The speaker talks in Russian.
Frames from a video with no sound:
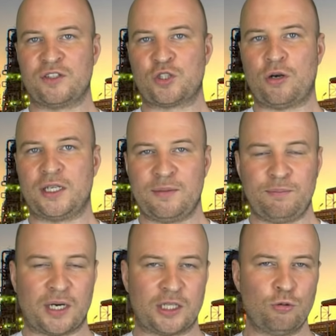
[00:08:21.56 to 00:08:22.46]

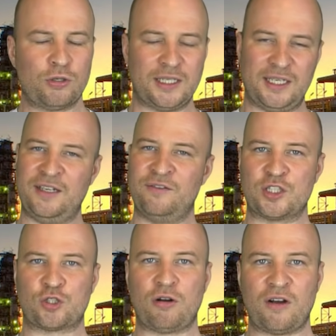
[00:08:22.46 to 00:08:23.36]
высокотемпературные и
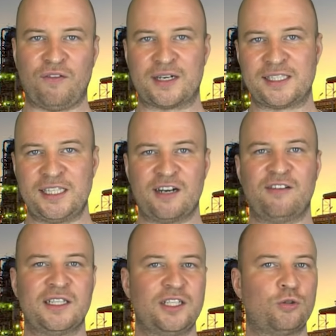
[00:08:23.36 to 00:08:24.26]

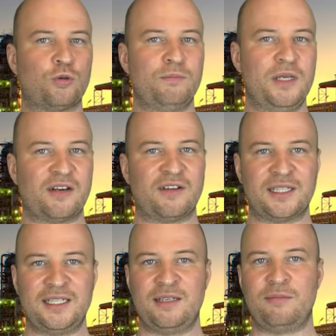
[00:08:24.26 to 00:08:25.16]
высокофорсированные
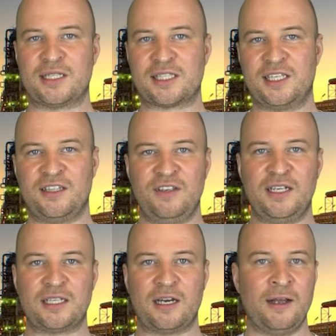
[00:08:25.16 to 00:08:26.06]
турбированные немецкие
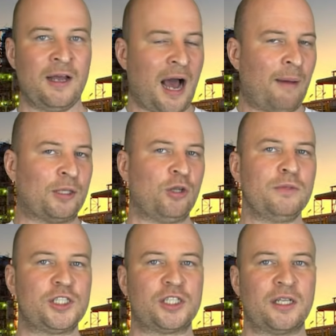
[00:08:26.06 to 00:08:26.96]
двигатели? А
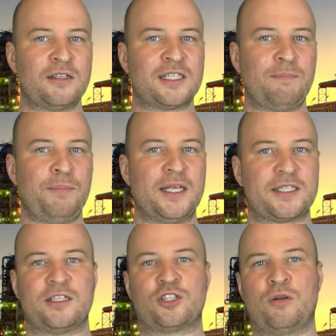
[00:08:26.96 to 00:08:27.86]
потом начинаются
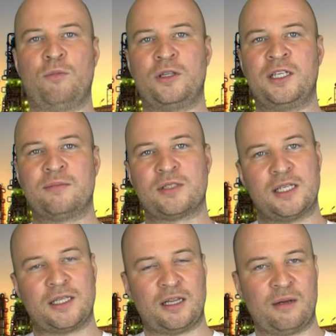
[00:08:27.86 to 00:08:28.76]
песни, что, мол,
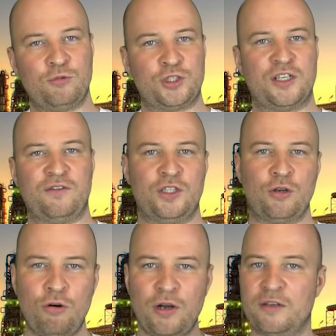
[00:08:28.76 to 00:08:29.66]
немцы это ломучее
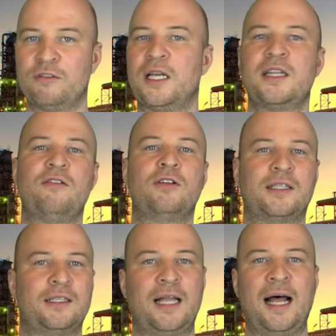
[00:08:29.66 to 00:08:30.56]
ведро и вот это
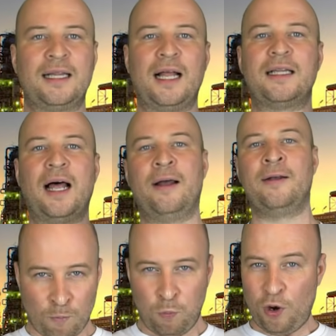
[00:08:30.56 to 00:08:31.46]
вот ла-ла-ла.
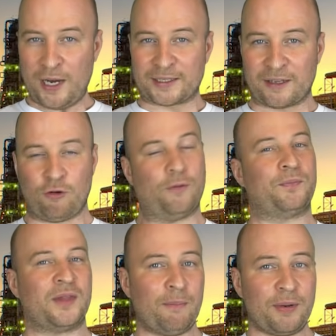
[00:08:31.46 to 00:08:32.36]
Более того,
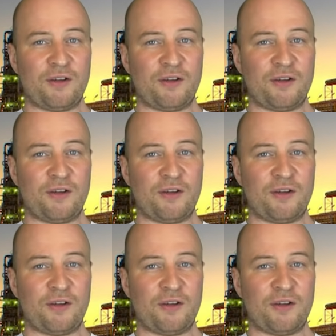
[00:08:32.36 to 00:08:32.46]
нам